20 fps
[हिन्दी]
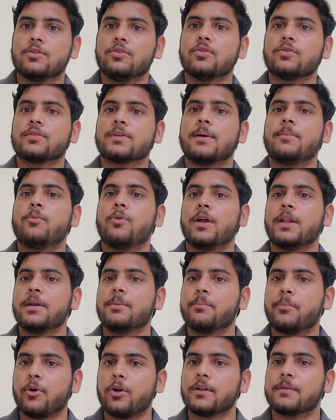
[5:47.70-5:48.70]
जो उसका
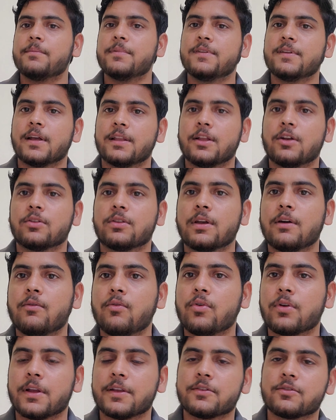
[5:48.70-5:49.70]
बॉइलिंग पॉइंट भी ज़्यादा होता है
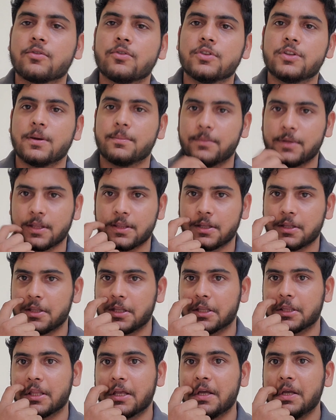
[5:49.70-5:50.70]
वो रस्ट को जमने नहीं
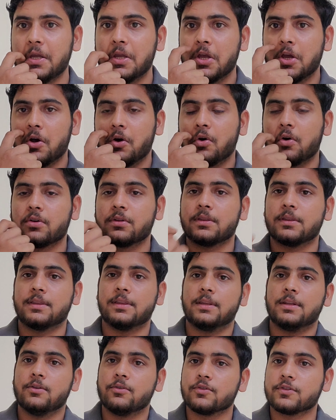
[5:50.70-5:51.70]
देता और
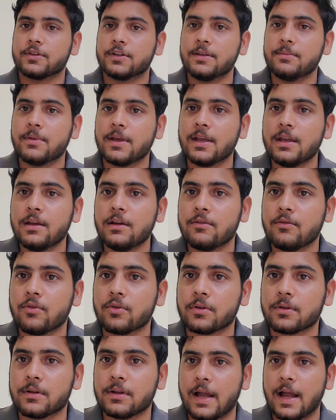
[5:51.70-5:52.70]
उसी में वो
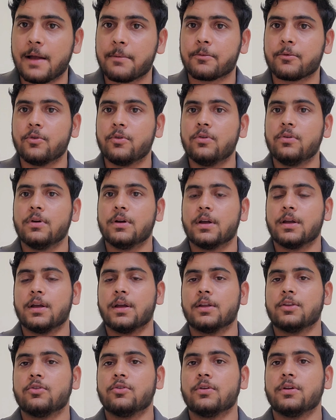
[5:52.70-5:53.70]
आपको
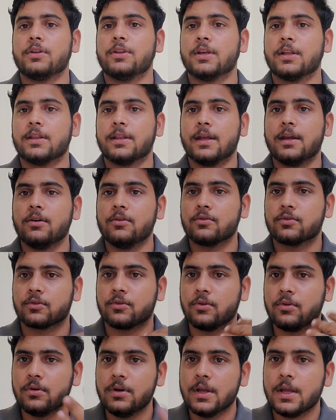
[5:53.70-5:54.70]
जो इंजन है
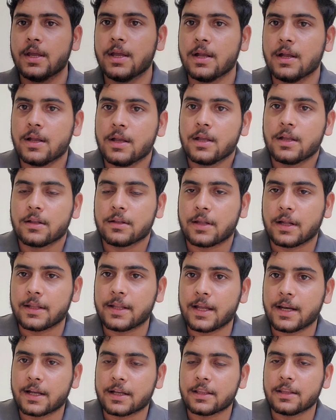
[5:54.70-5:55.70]
उसको
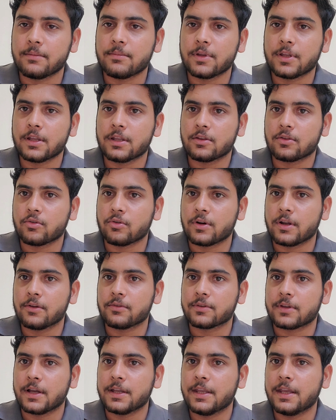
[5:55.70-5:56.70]
ठंडा रखने में थोड़ा
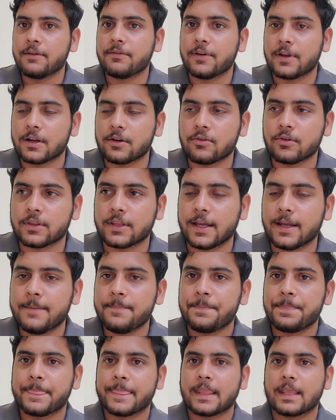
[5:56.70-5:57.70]
उसका ये फ़र्क होता
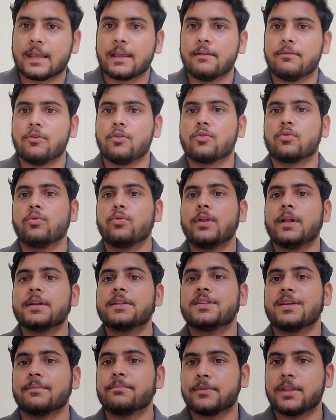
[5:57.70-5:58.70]
है कि वो
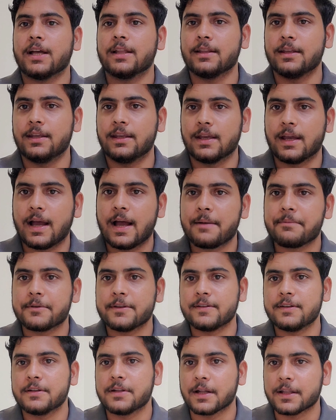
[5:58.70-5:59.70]
कूलेंट जमता नहीं है आप
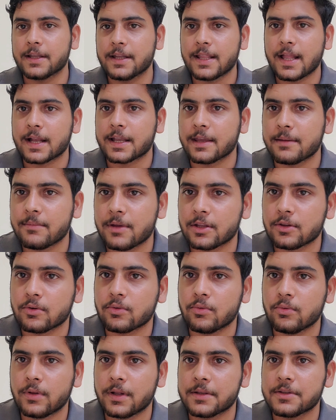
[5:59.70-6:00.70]
किसी ठंडे इलाके में तो
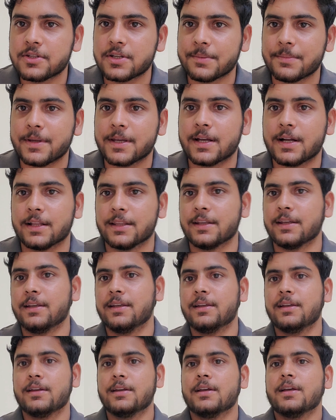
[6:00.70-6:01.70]
कूलेंट जमेगा नहीं